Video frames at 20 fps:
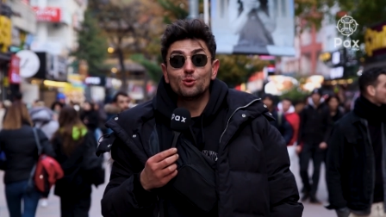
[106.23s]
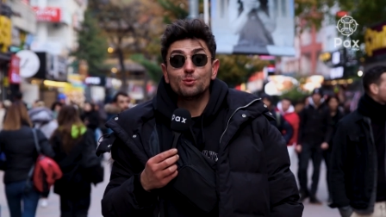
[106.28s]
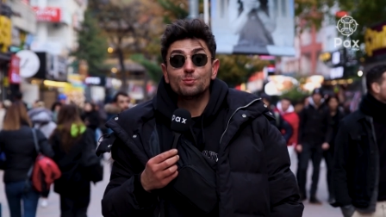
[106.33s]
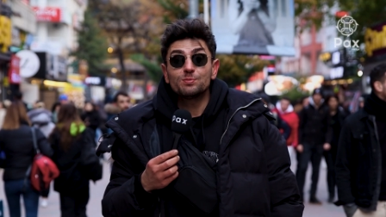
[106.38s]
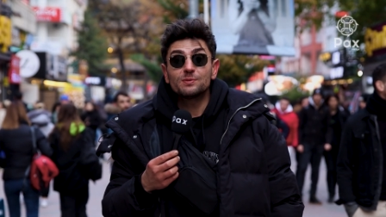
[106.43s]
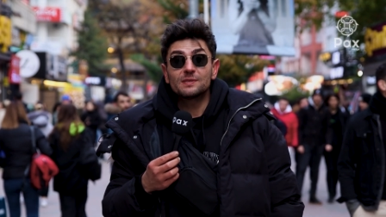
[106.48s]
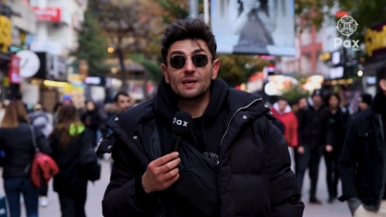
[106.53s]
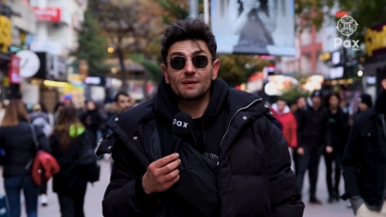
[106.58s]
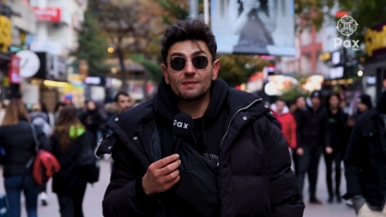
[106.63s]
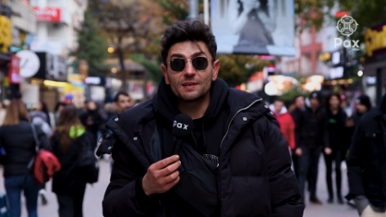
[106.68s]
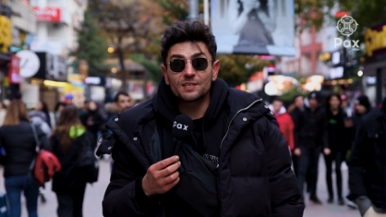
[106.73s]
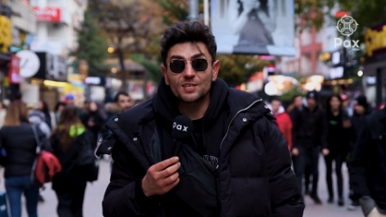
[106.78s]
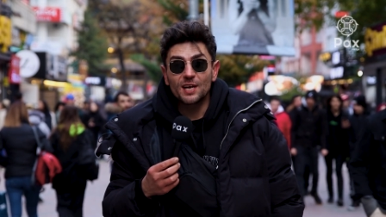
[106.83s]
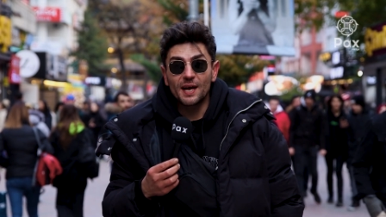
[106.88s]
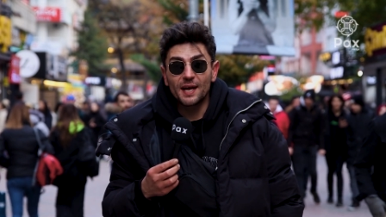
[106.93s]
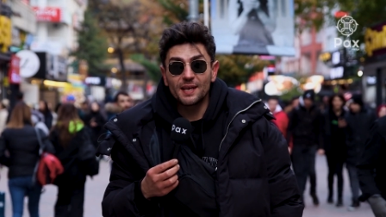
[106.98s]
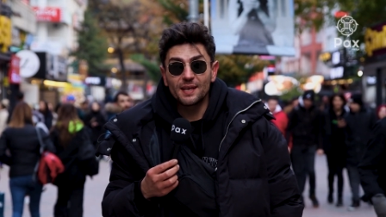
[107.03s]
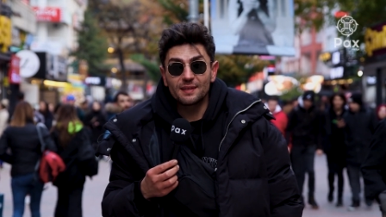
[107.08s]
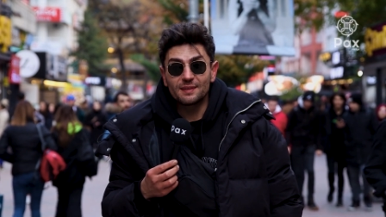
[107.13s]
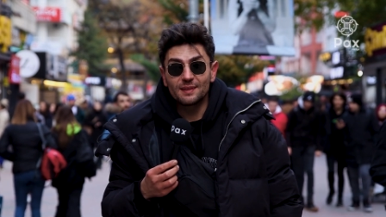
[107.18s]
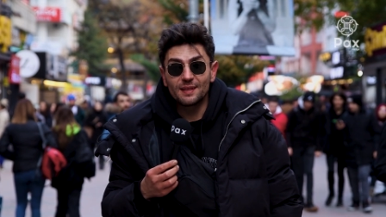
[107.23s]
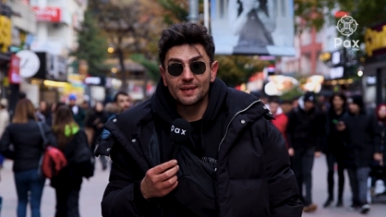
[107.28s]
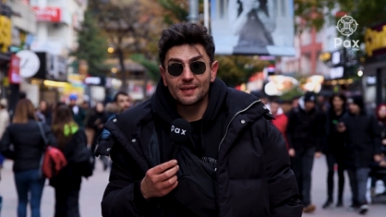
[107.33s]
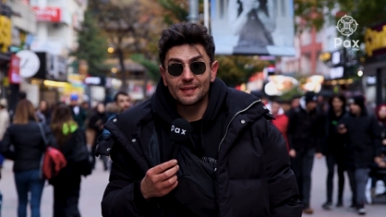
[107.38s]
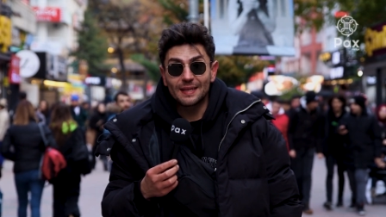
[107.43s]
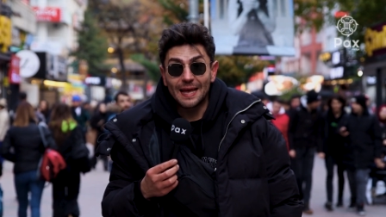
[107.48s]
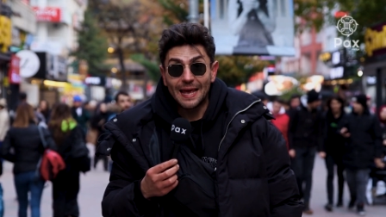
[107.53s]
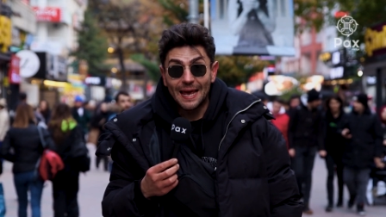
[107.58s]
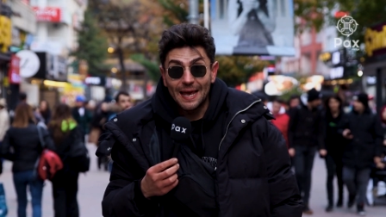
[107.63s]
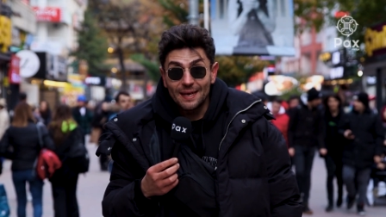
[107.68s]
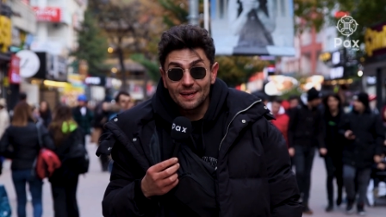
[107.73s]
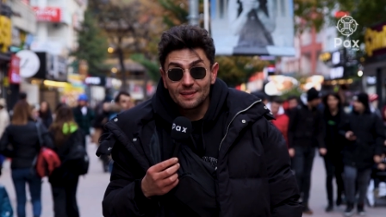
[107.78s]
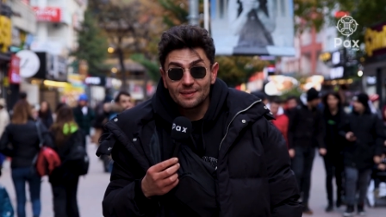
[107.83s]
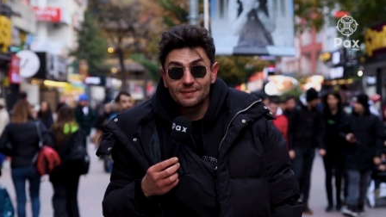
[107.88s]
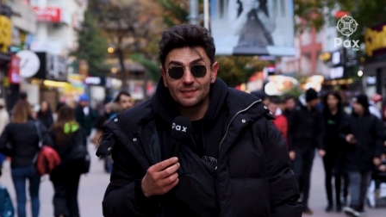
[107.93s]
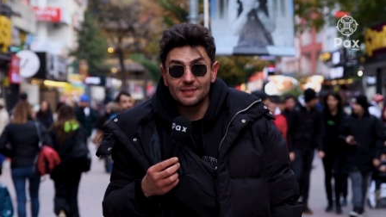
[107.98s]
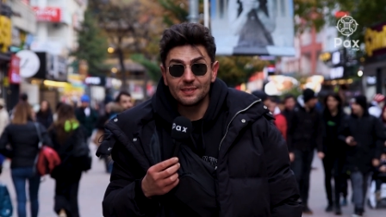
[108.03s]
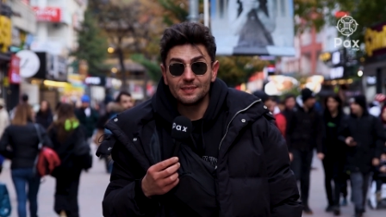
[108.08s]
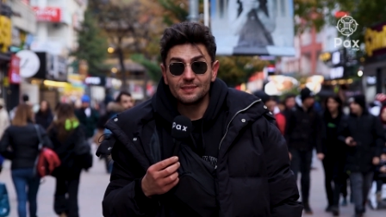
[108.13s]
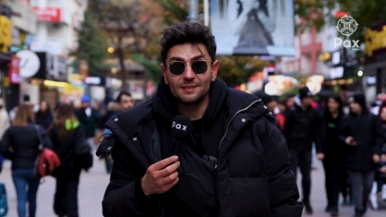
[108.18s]
tüm savaş aletlerini
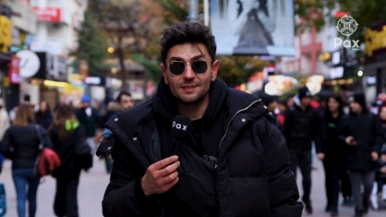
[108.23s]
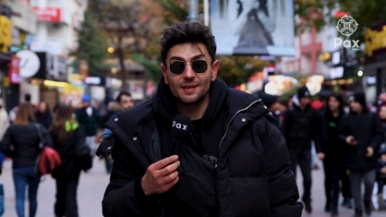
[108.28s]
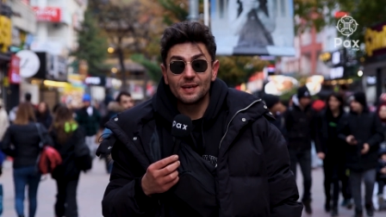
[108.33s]
eritir,